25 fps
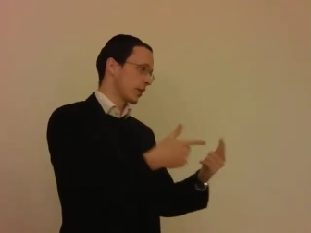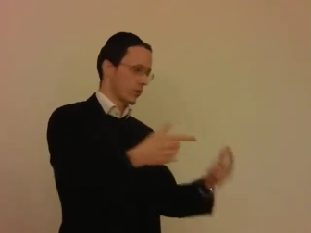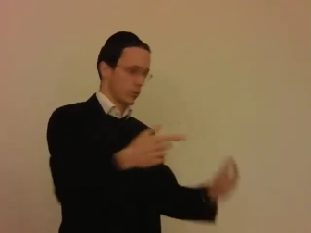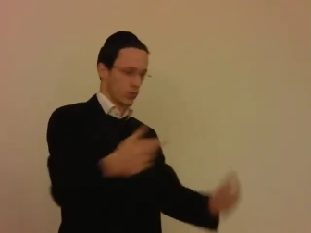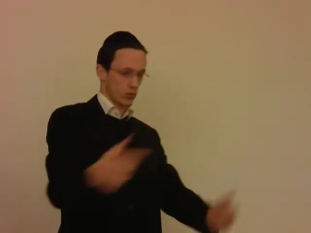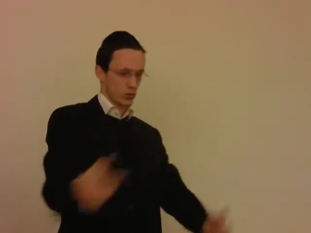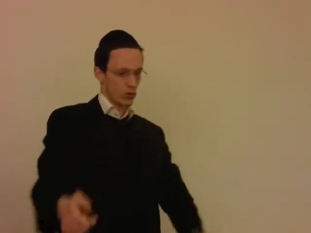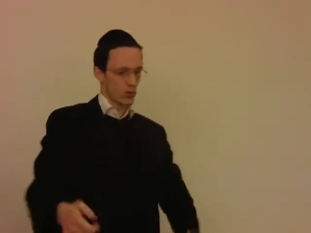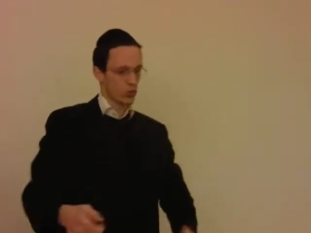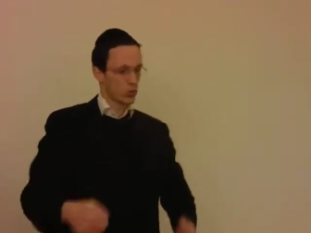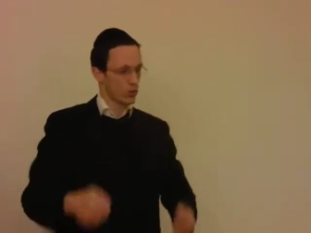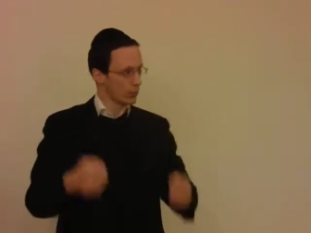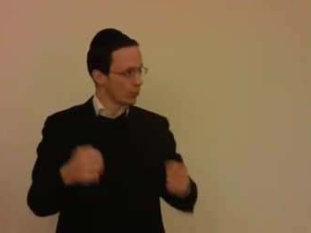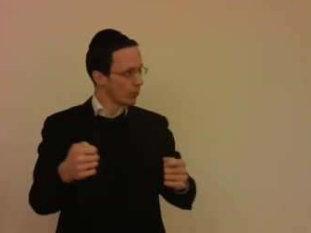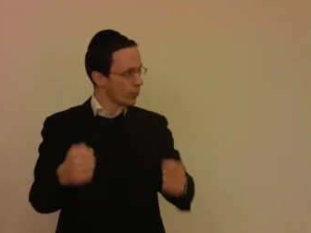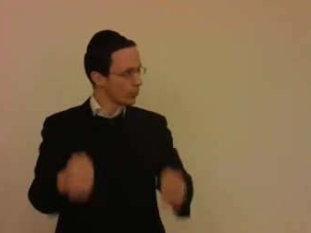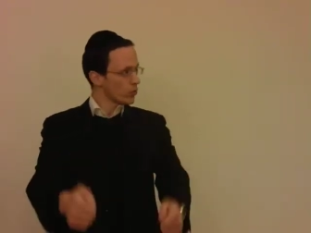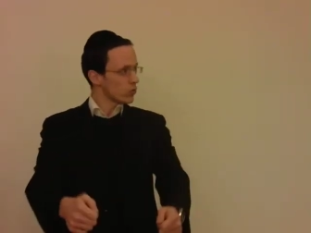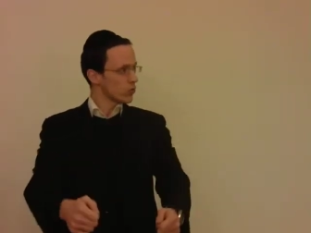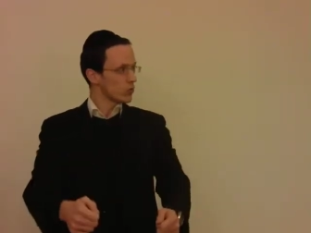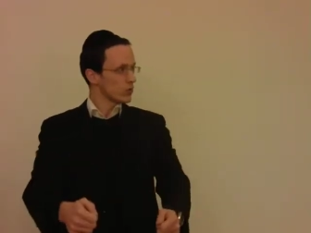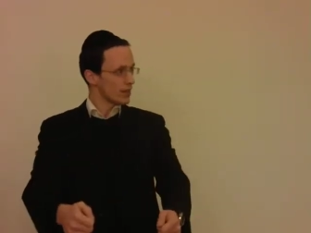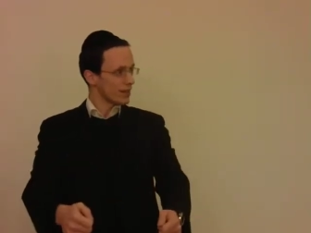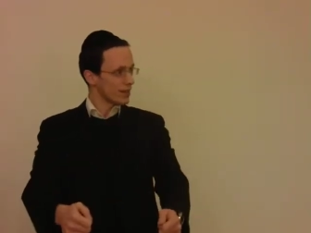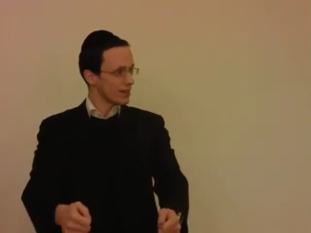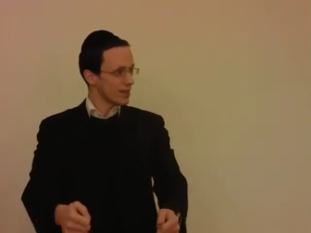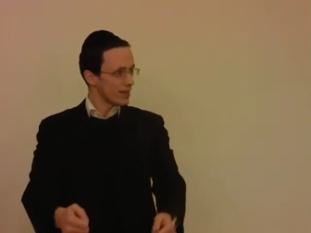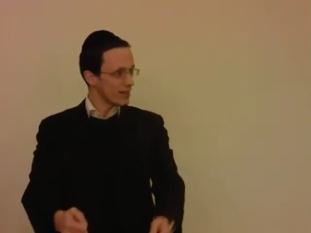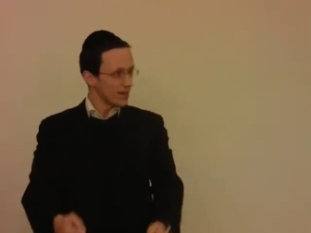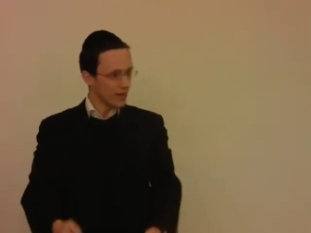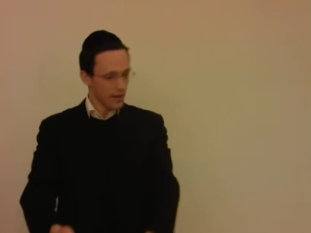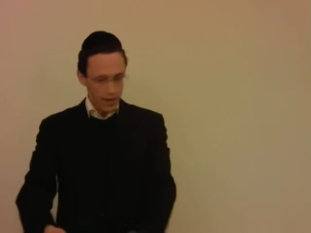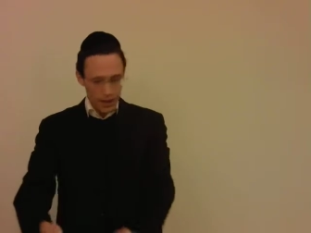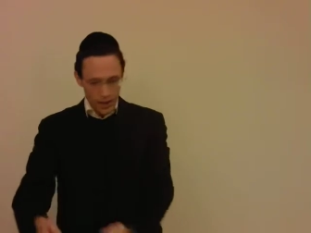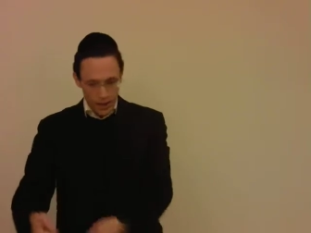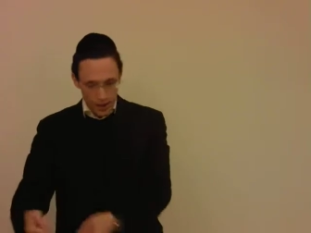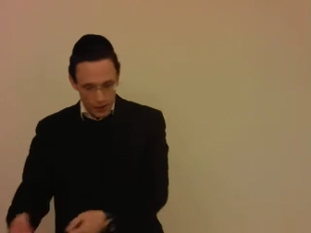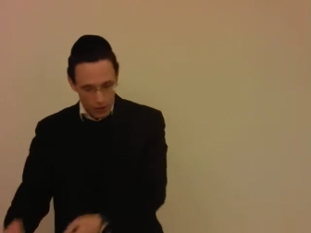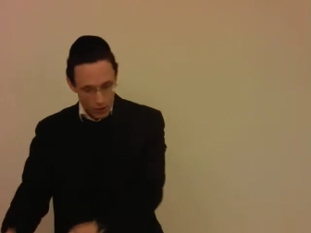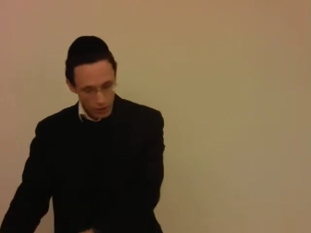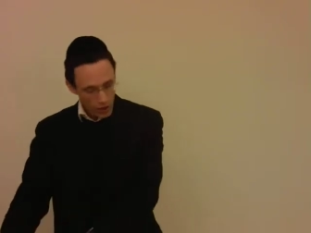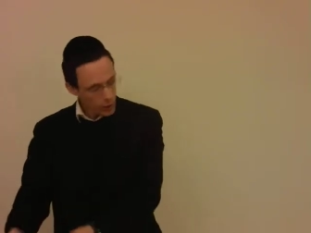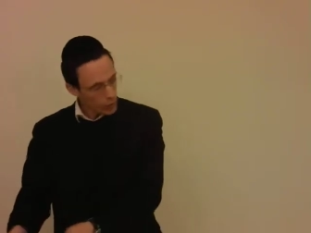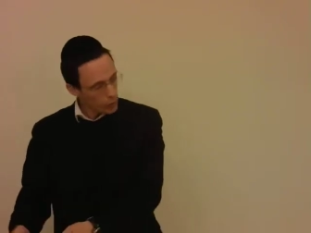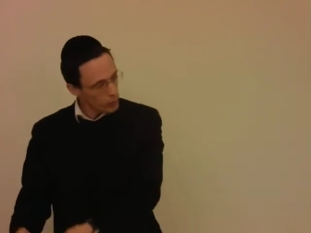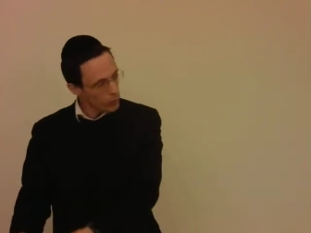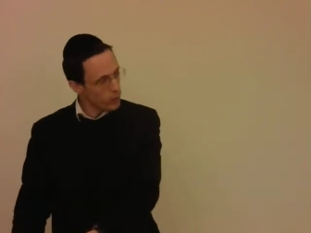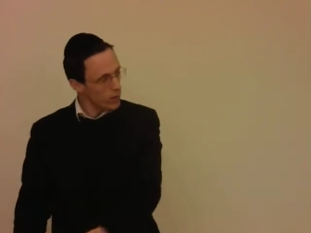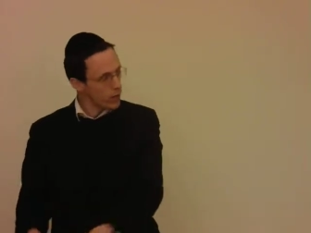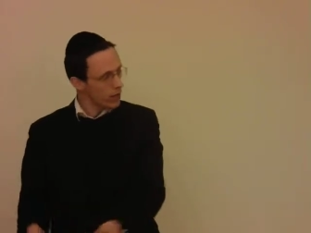Donc, du coup, il prend son assiette dans la
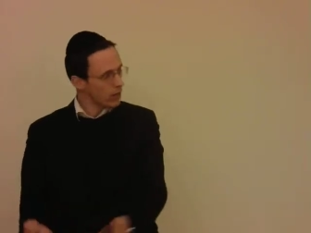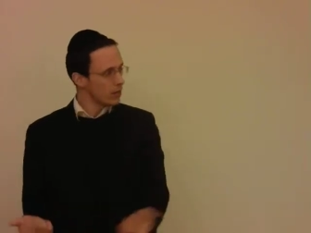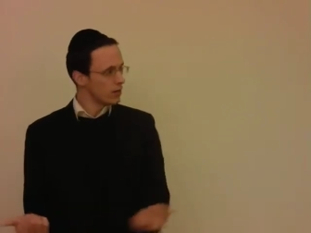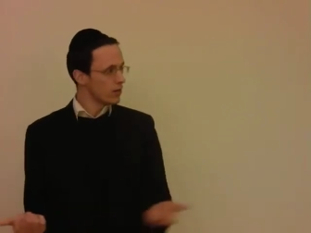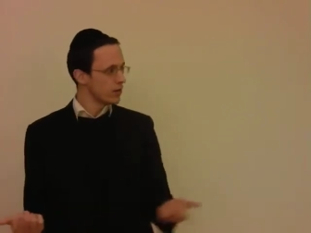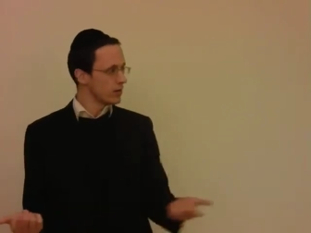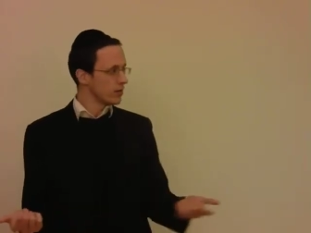poubelle.